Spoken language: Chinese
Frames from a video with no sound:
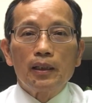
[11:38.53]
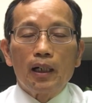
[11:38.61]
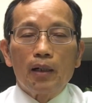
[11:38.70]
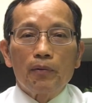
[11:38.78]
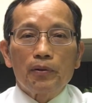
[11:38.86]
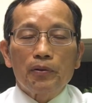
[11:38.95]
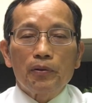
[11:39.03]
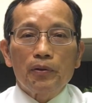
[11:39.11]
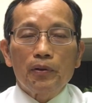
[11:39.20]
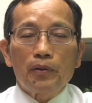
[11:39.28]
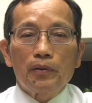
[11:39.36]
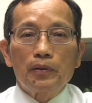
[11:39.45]
啊，我就
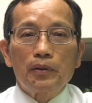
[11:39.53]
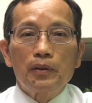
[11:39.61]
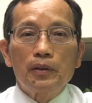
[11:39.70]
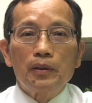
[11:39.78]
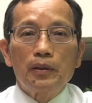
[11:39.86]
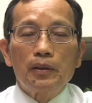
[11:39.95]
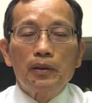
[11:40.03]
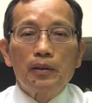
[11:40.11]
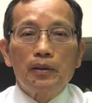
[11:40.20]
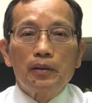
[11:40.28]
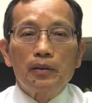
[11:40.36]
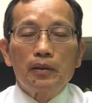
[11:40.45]
用
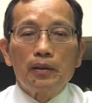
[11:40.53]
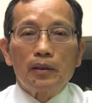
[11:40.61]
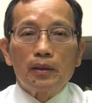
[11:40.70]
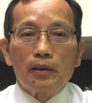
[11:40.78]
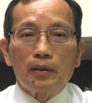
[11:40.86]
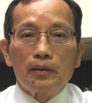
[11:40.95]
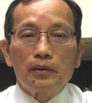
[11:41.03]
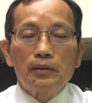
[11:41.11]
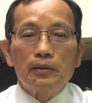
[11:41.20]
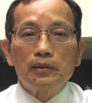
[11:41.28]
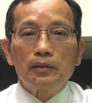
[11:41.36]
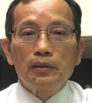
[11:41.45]
呃
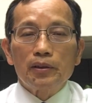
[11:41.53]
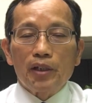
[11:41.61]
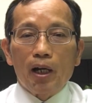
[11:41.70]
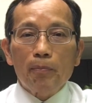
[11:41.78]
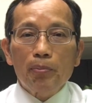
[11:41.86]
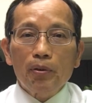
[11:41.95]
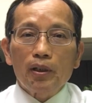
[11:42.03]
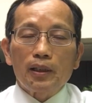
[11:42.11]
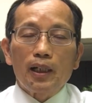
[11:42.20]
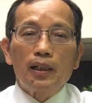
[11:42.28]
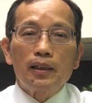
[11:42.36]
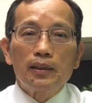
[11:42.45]
强迫
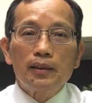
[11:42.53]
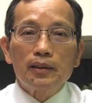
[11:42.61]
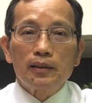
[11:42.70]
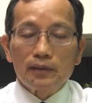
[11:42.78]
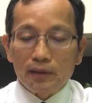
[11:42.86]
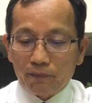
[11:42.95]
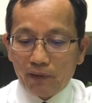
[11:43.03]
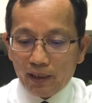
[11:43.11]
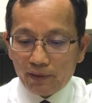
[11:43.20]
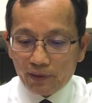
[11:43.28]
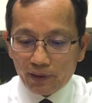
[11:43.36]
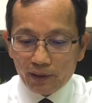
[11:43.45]
的的
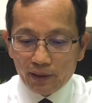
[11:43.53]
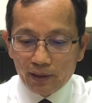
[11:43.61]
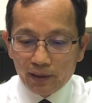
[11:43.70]
方式。